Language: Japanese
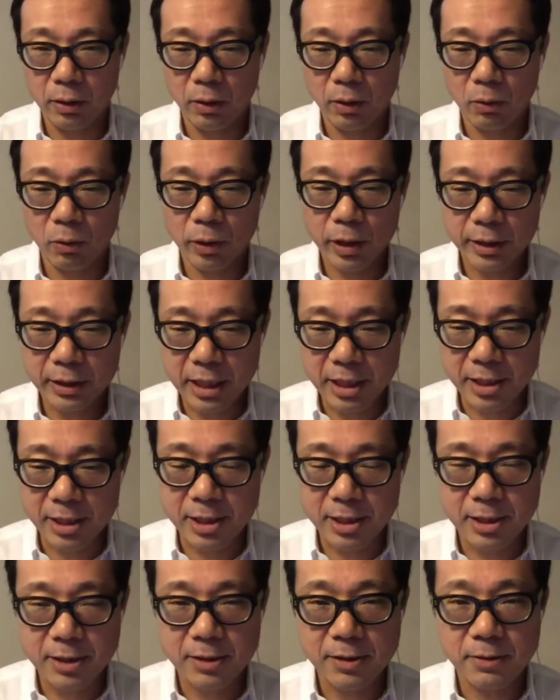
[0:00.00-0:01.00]
俺た
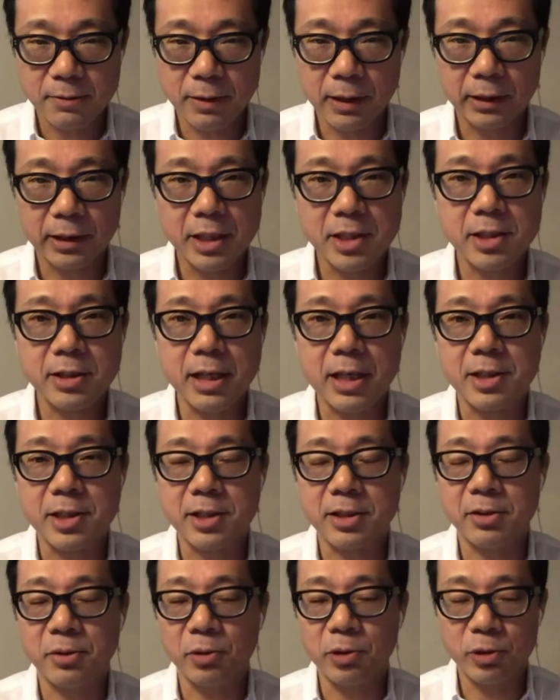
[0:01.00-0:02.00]
ち、私た
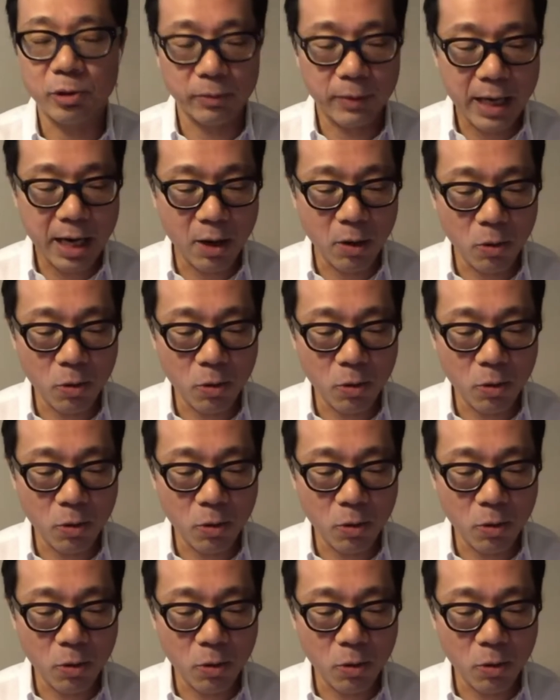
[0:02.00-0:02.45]
ちというのは、